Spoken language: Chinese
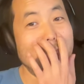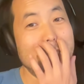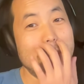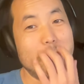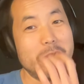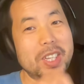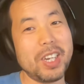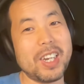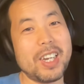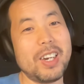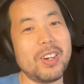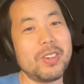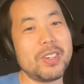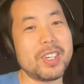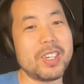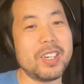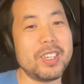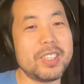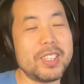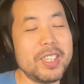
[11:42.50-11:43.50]
我也不太看好
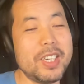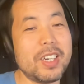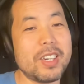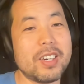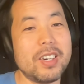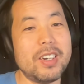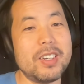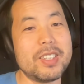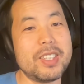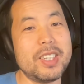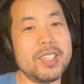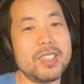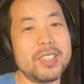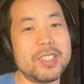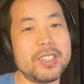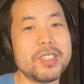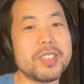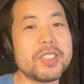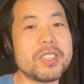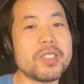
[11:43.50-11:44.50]
这个健康饮
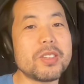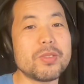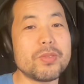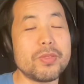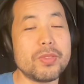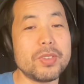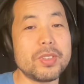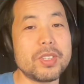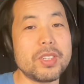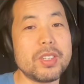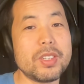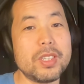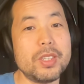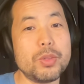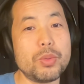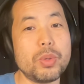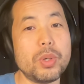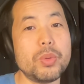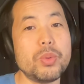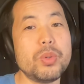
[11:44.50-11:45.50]
食、幸福精
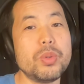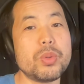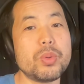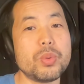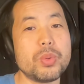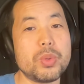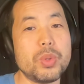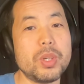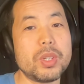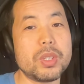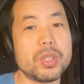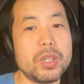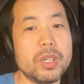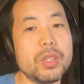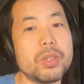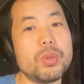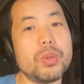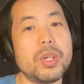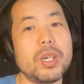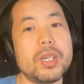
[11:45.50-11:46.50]
神学、运动学、
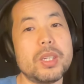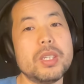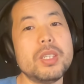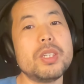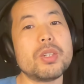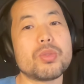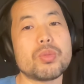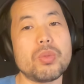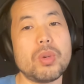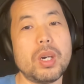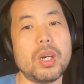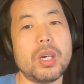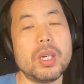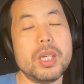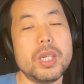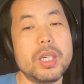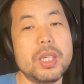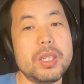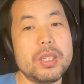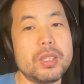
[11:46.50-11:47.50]
哲学、艺术啊，
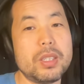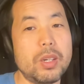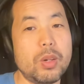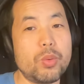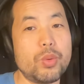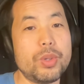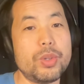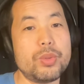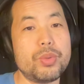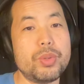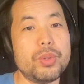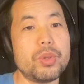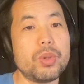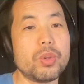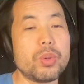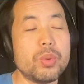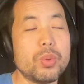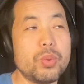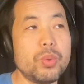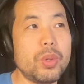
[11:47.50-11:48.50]
将会需
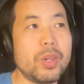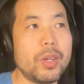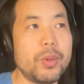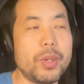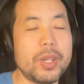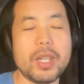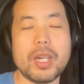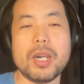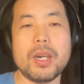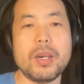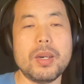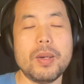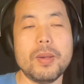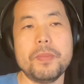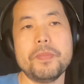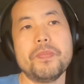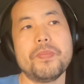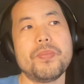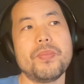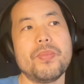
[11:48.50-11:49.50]
求越来越大啊。
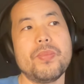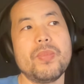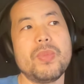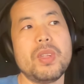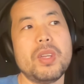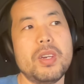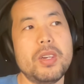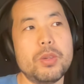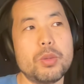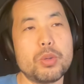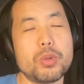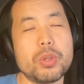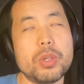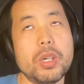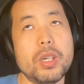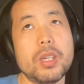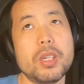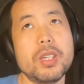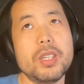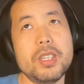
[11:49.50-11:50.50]
也就是
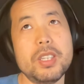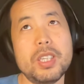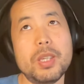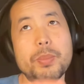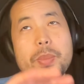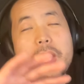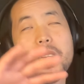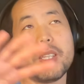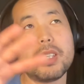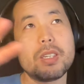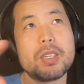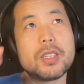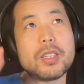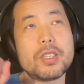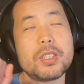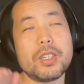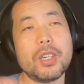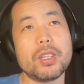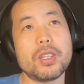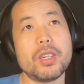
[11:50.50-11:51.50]
说，你面的
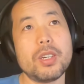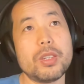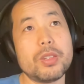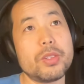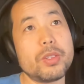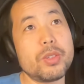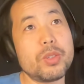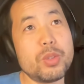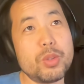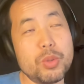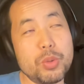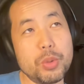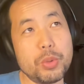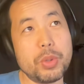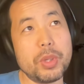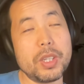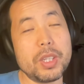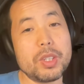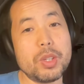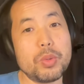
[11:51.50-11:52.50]
像那去
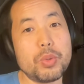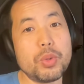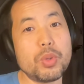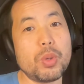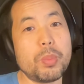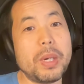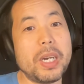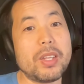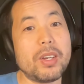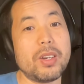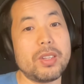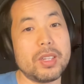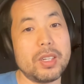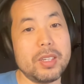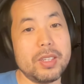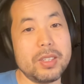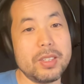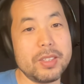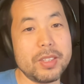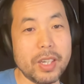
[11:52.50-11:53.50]
学那些虚头巴脑的
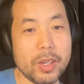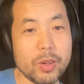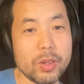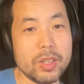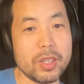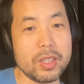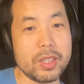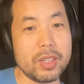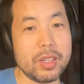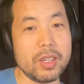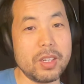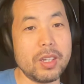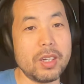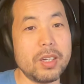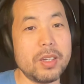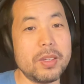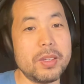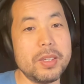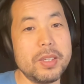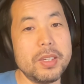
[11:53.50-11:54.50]
才有可能啊。
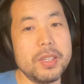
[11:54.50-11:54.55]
